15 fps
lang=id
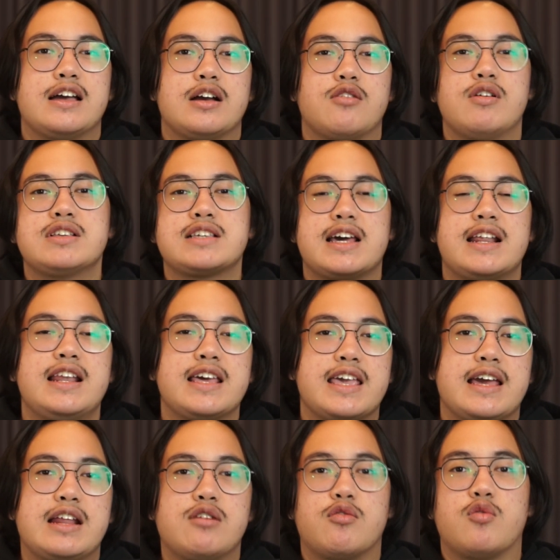Gue sekarang
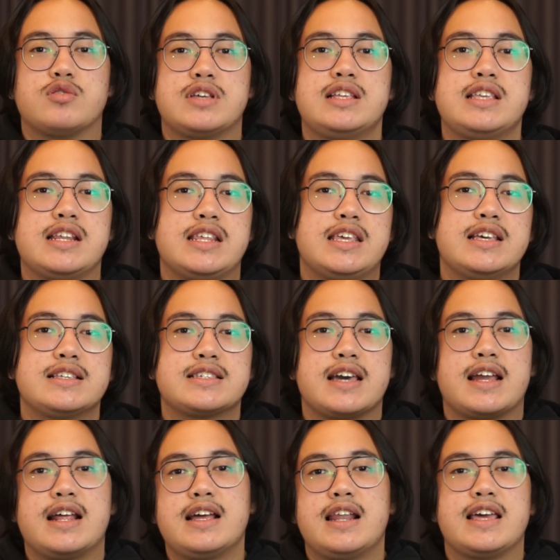lagi ada urusan, jadinya
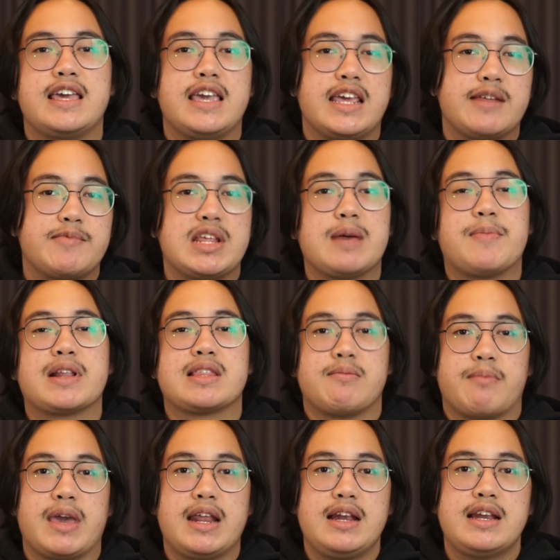sekarang lagi nginep di
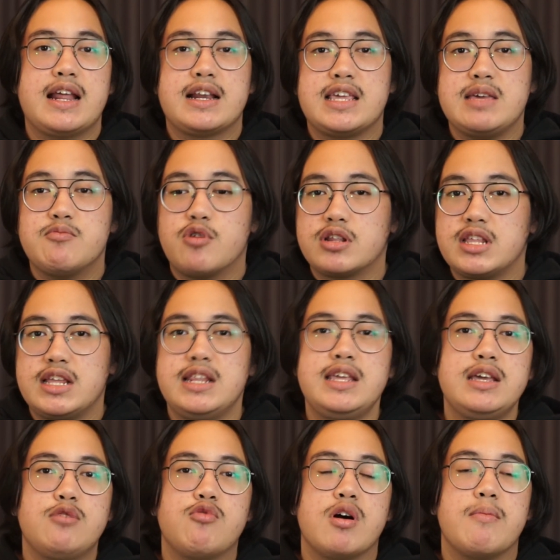apartemen dan keyboard
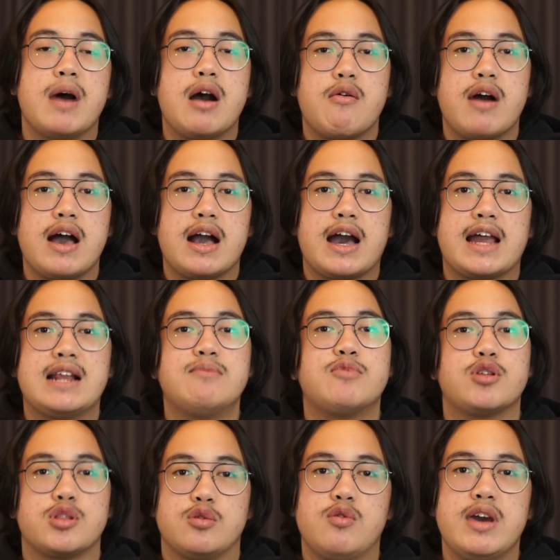ini gue bawa. Karena
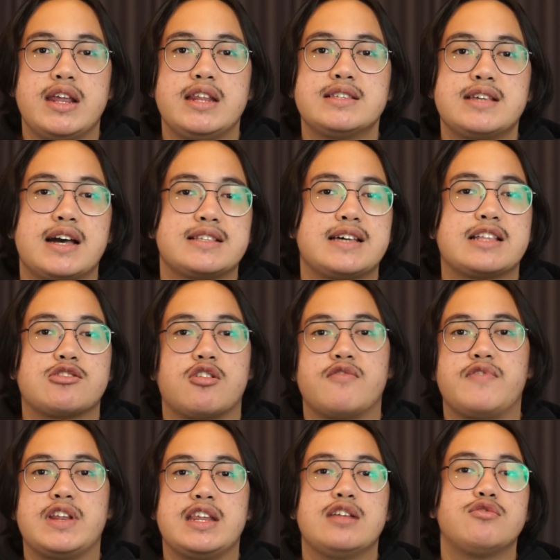menurut gue ini sangat-sangat
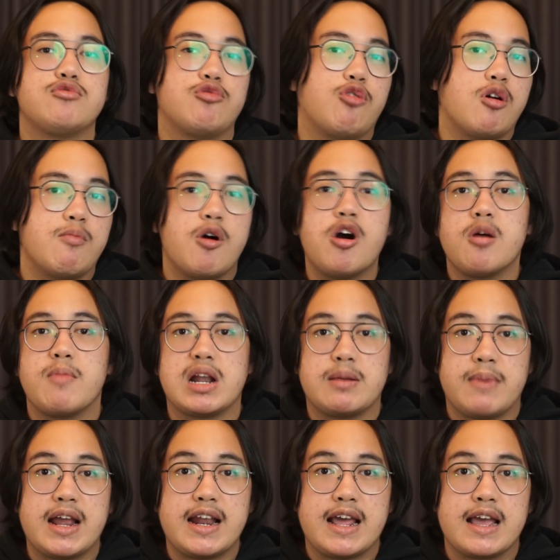convenient untuk gue bawa
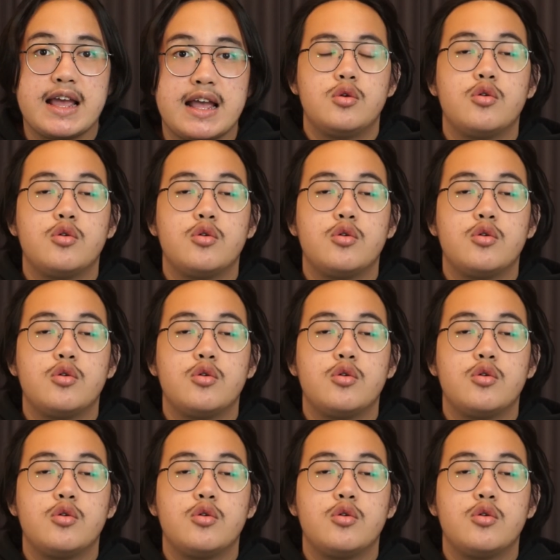kemana-mana.